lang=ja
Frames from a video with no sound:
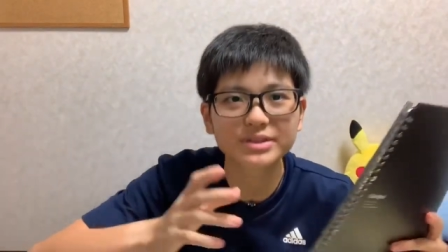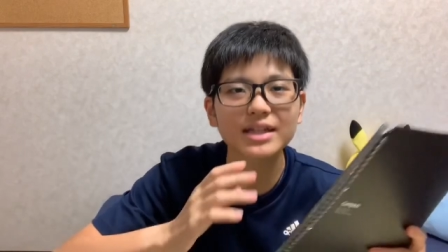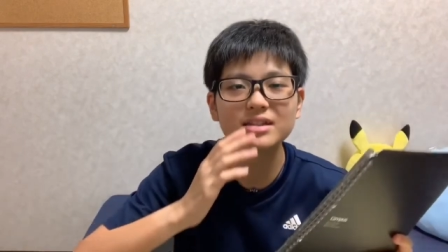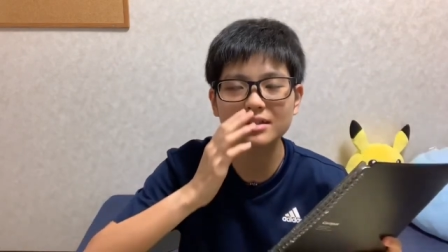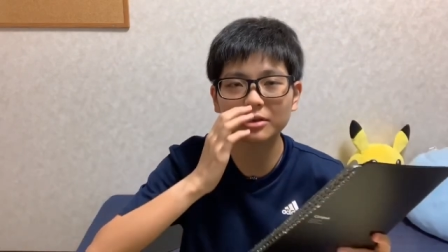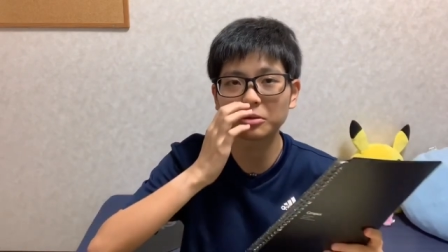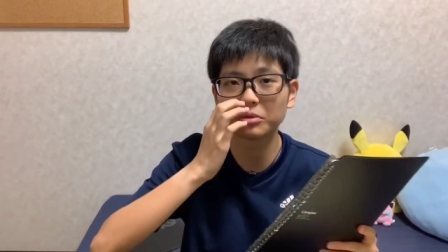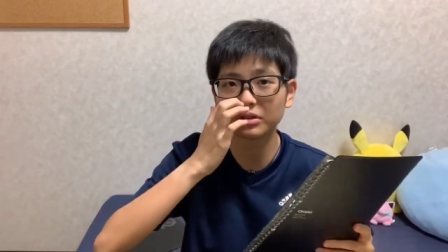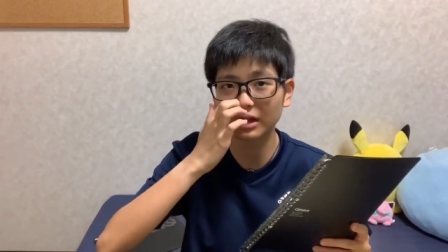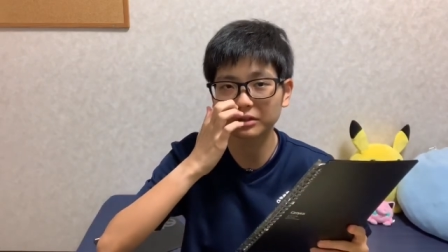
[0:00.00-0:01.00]
察しだと
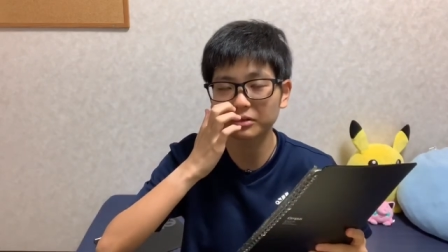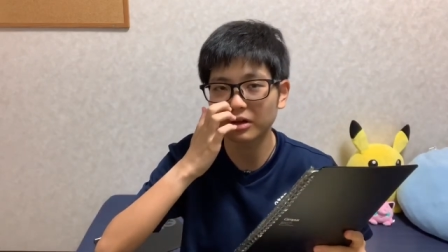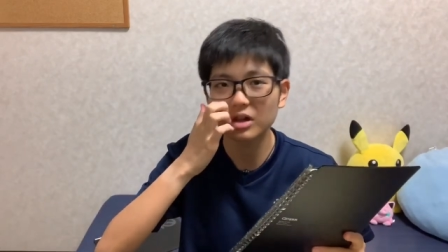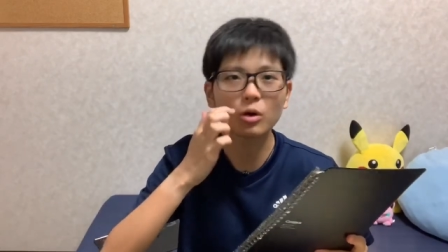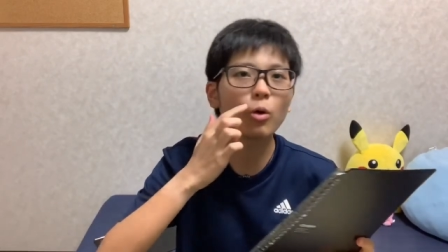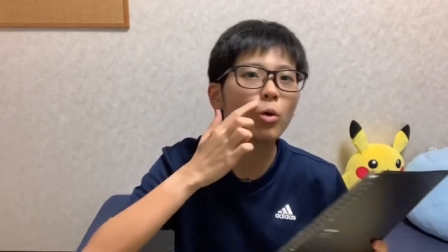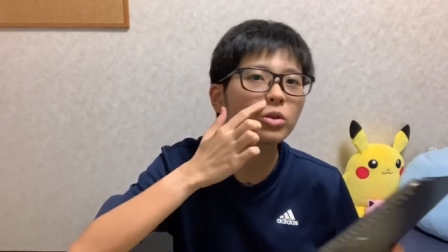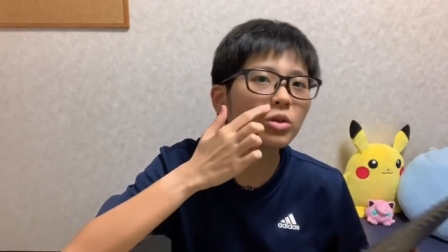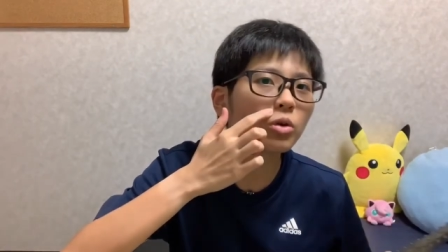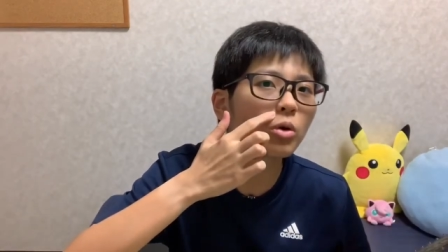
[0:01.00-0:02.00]
思うんだけど、ここ
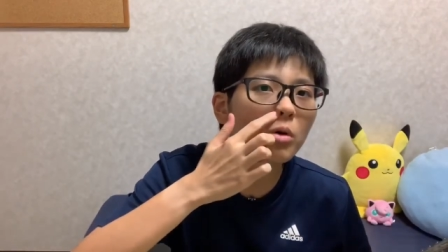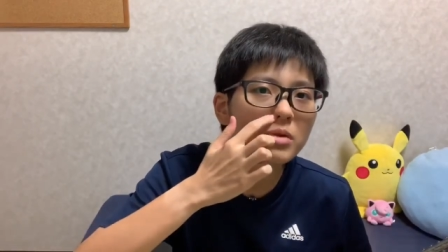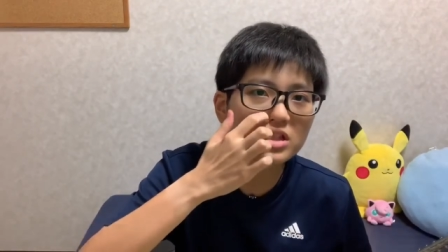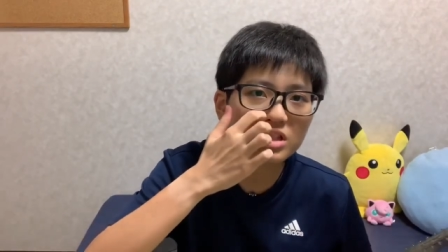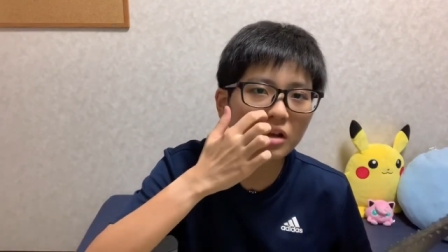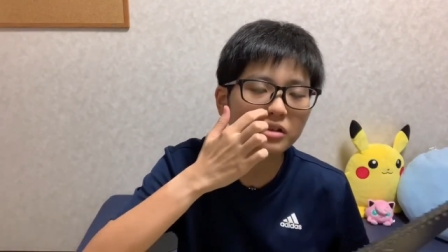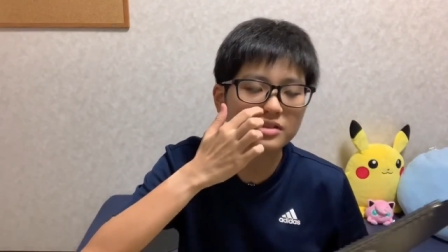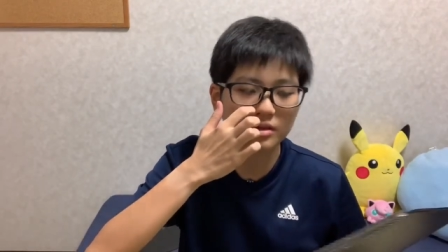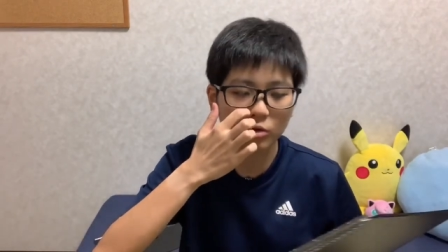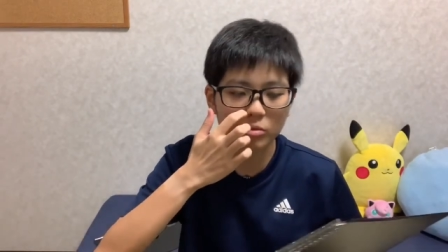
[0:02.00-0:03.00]
今日、ここめっちゃかゆいで
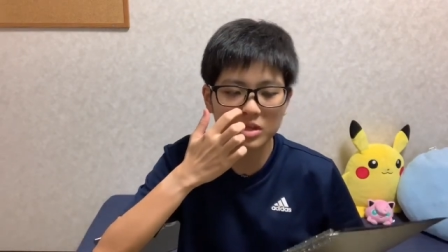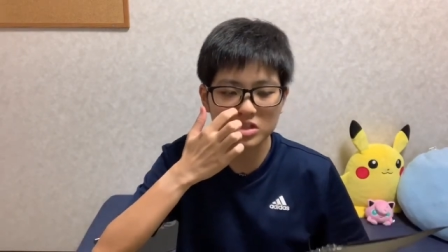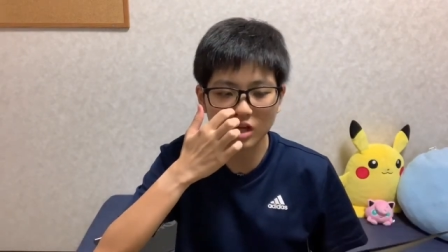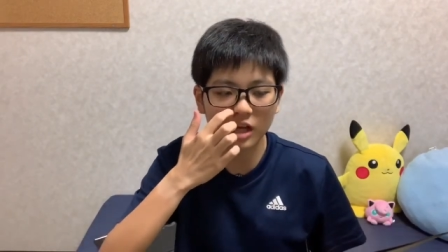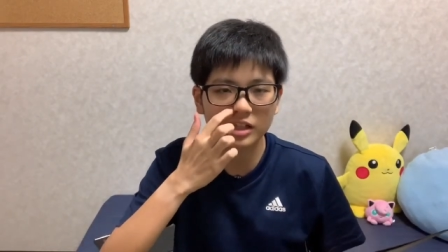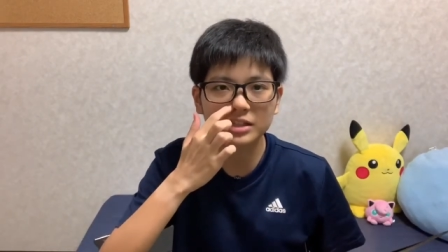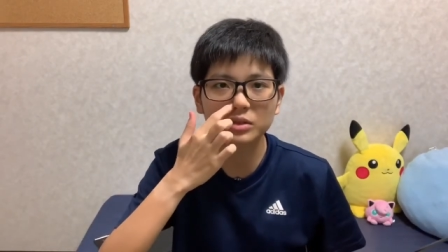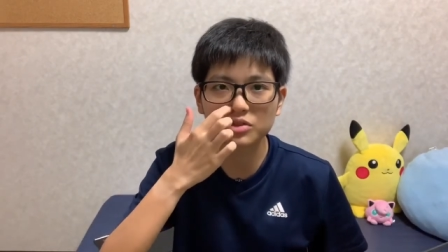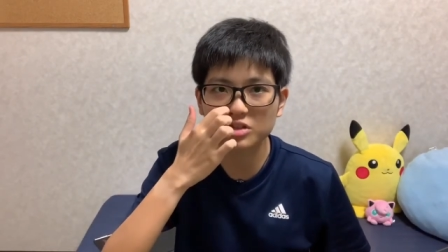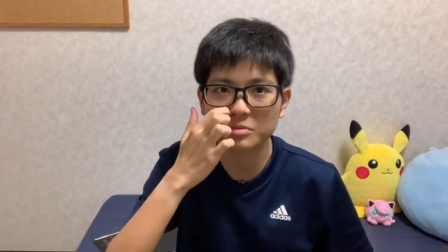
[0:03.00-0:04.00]
すね。ここめっちゃ、鼻くそ
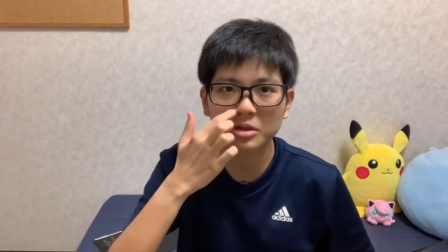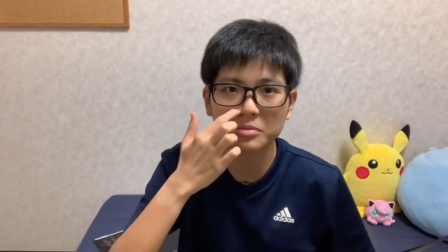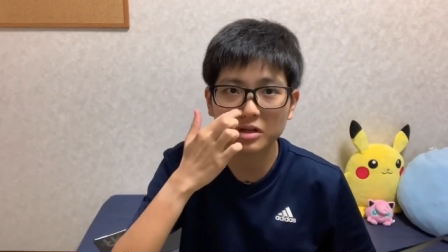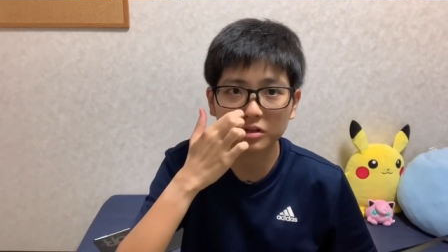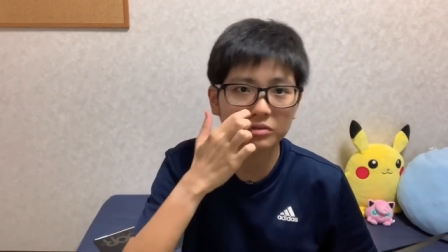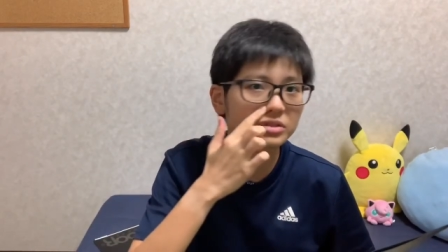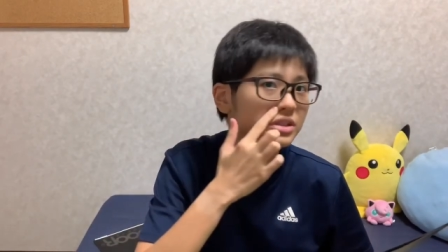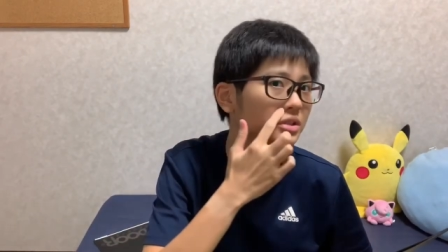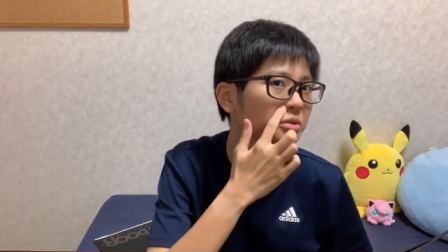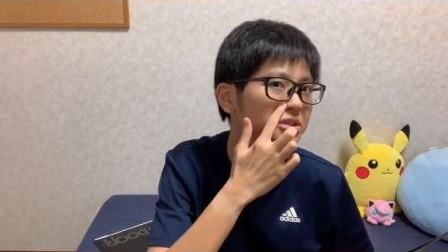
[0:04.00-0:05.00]
ほじってるみたいに見えるけど、
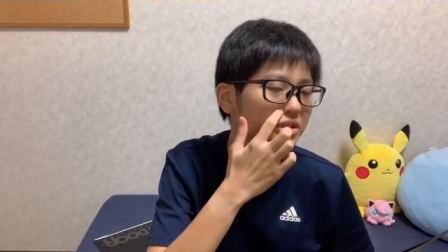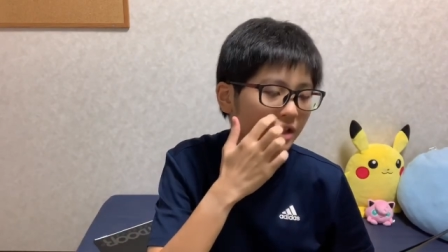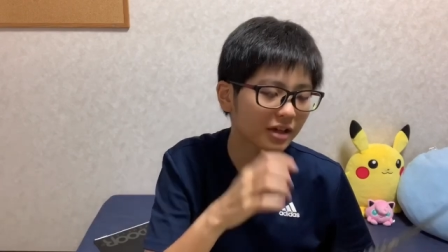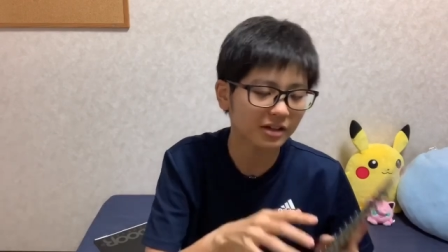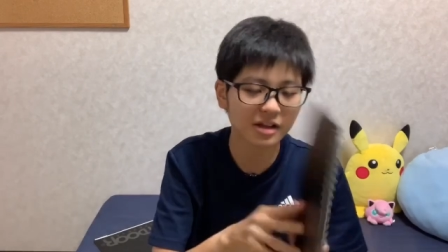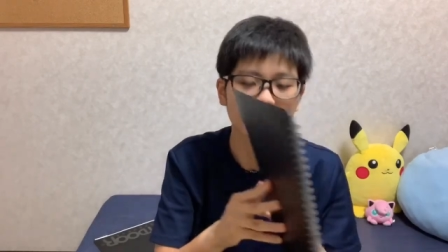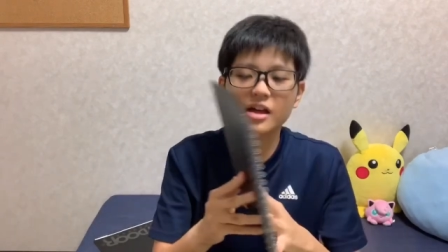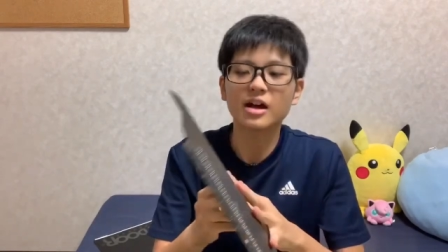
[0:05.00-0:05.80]
全然ほじってないからね。